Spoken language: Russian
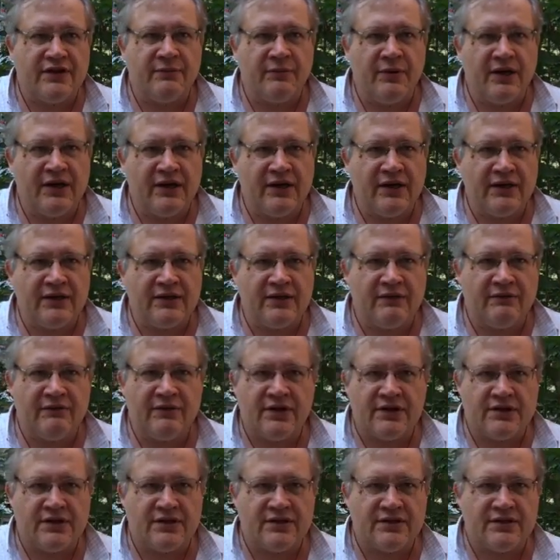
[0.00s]
Демократия в
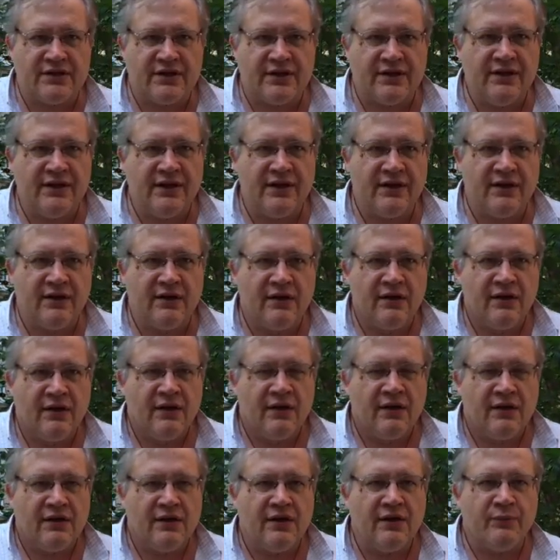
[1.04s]
нашей стране
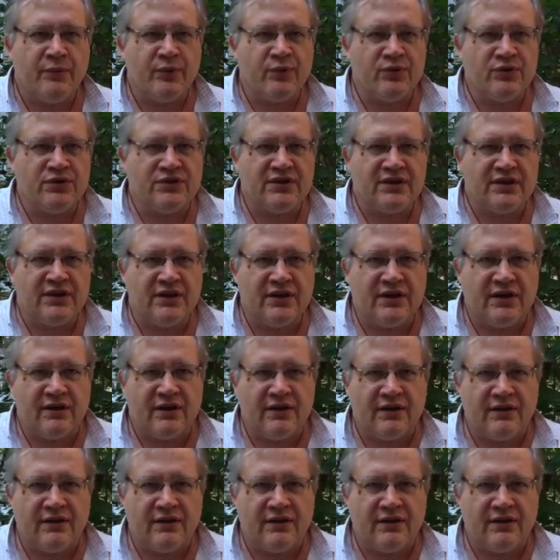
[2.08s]
не просто